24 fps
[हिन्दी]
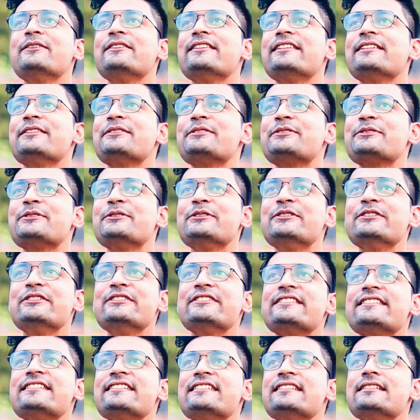बोलते हैं उसको
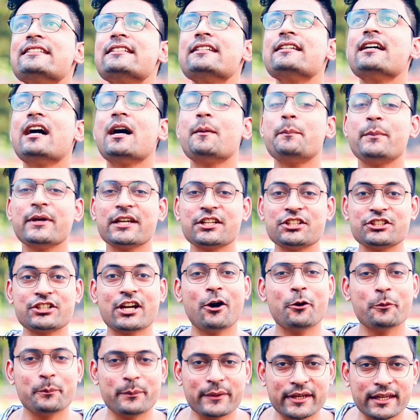
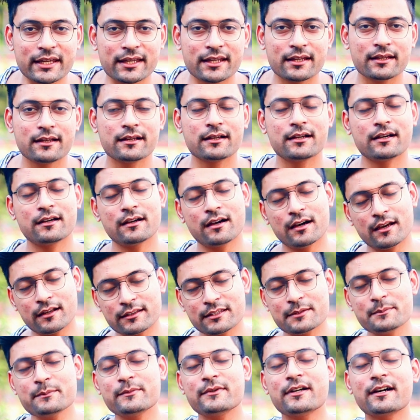अपेक्षाओं पे
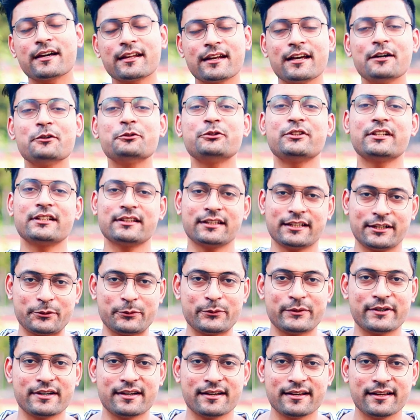हरदम खरा उतरता
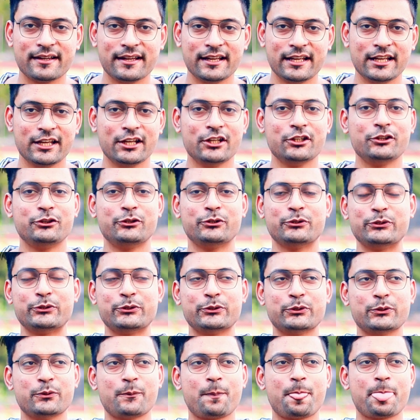रहूँगा तो
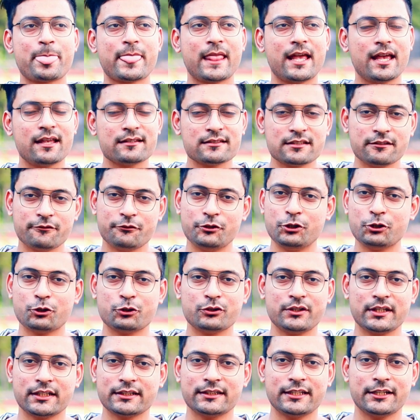ऐसी
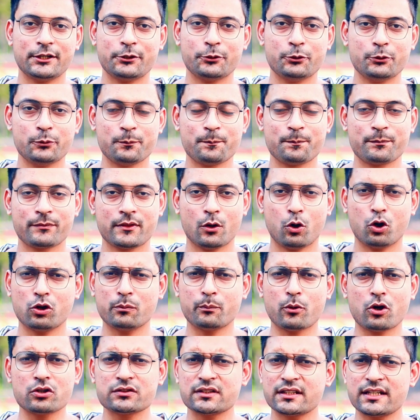वीडियो को देखते रहो
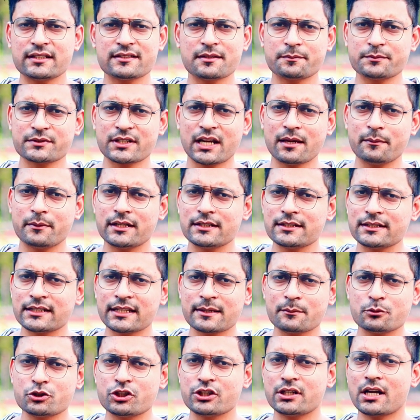और बहुत सारे सब्सक्राइबर हैं
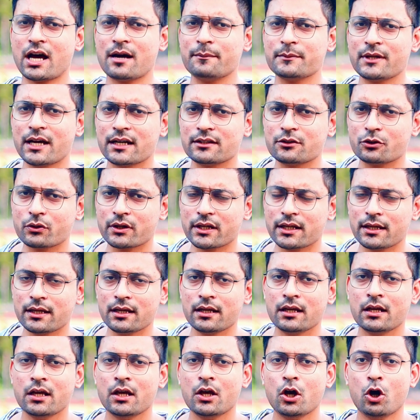जिनके मुझे नाम याद हो गए
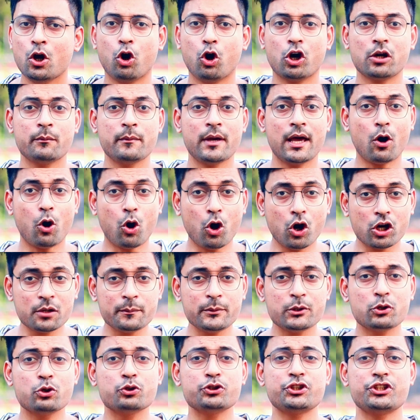हैं और मैं
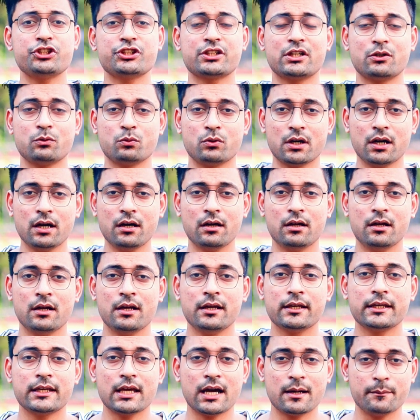और भी कोशिश करूँगा
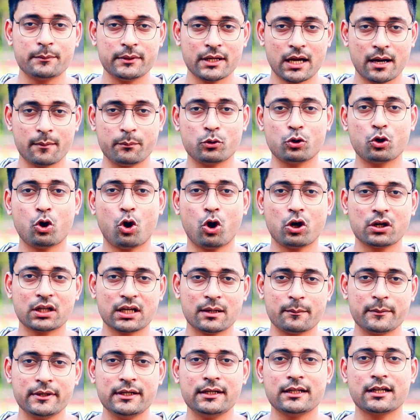कि अभी आप लोग और
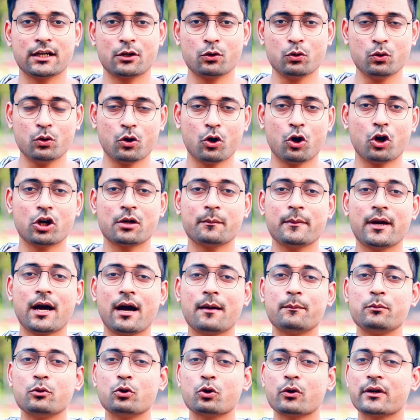कमेंट करो और मैं
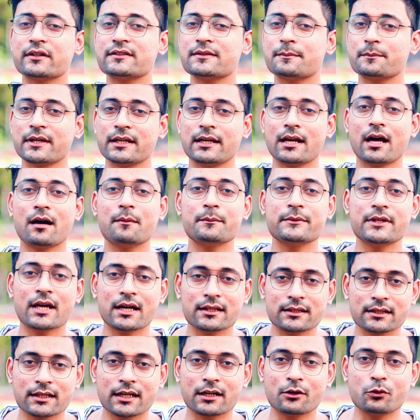आप लोगों के सबके नाम
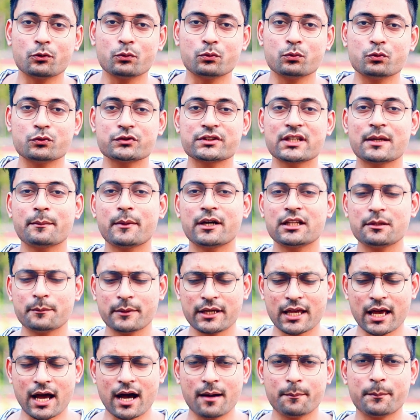याद कर लूँ उसके बाद
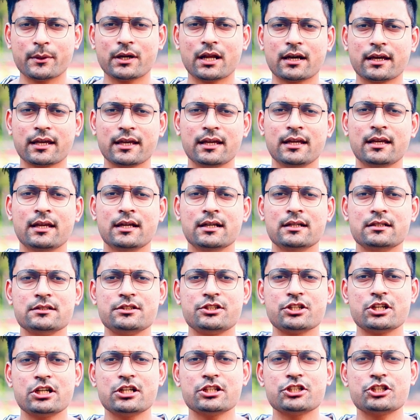मैं यहाँ पर आके
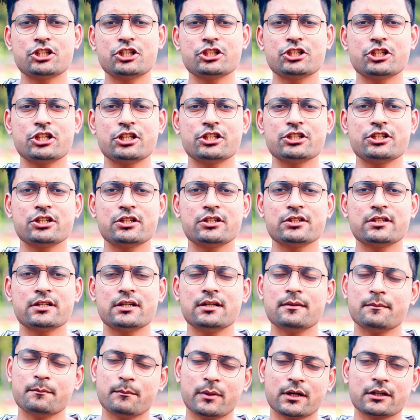झड़ झड़ झड़ झड़
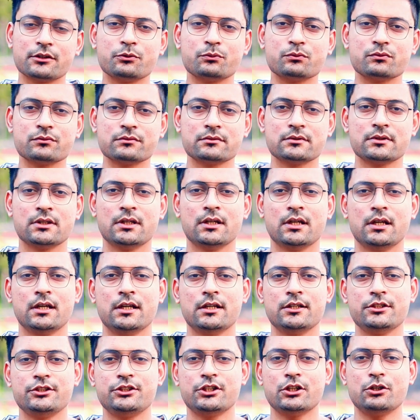झड़ बक दूँ
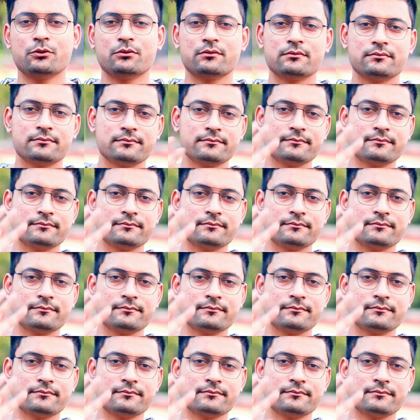चलो